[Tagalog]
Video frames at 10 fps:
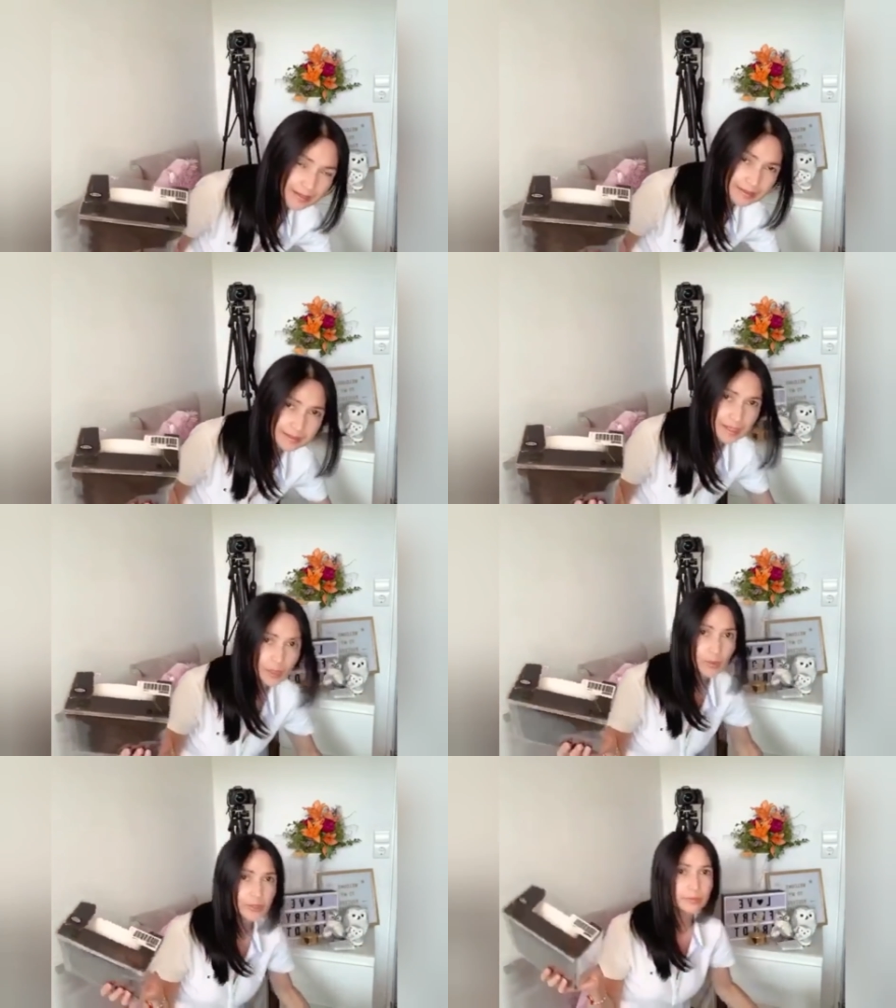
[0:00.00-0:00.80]
Dalawa
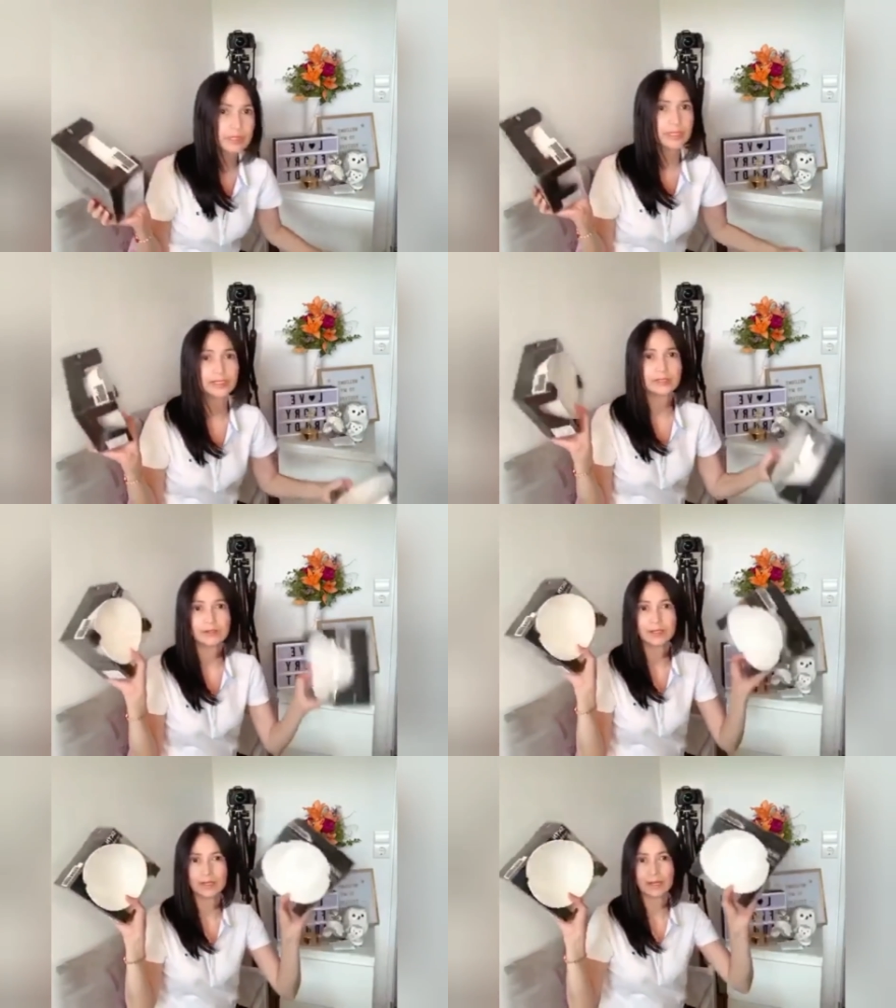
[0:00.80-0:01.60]
yung pinili ko.
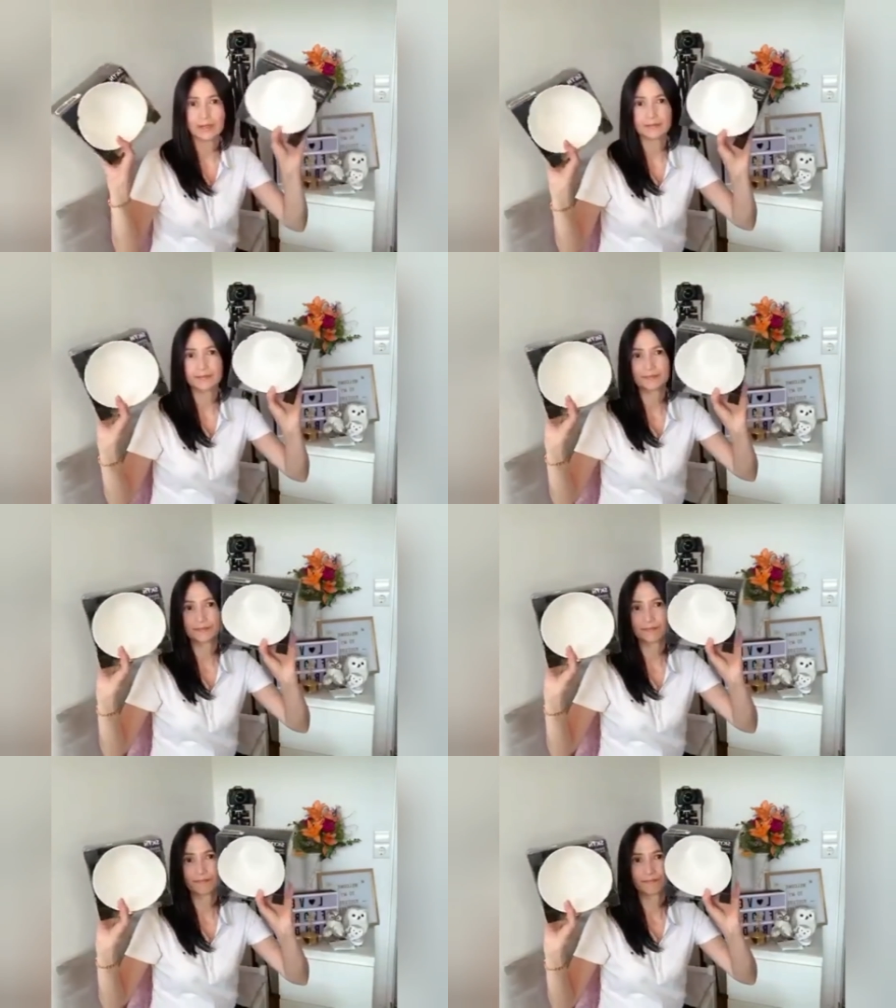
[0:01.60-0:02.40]
Ayan.
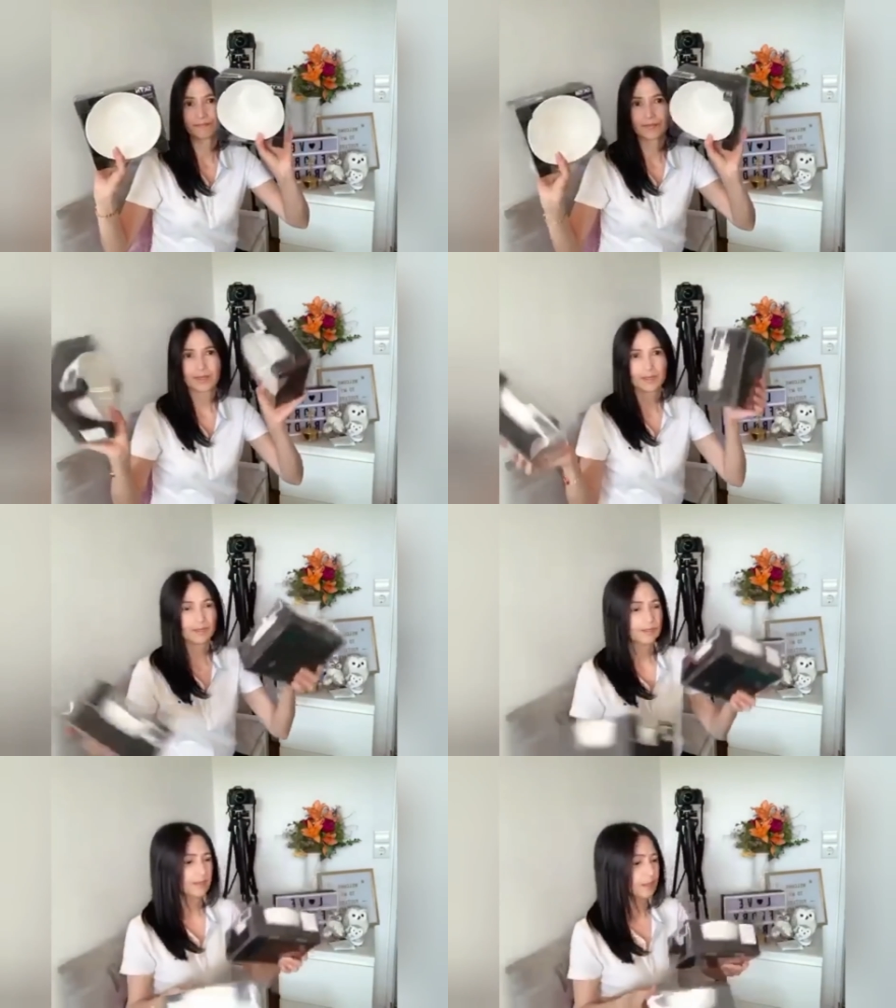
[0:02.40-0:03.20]

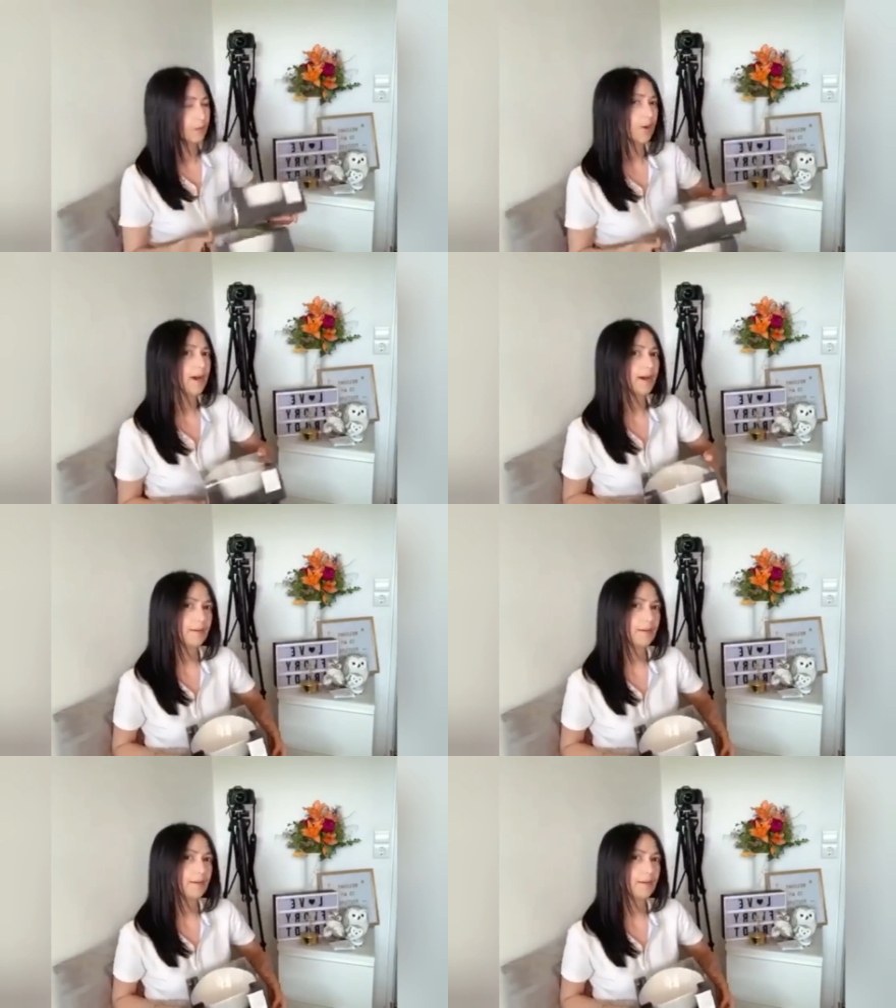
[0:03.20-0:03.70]
Dalawa.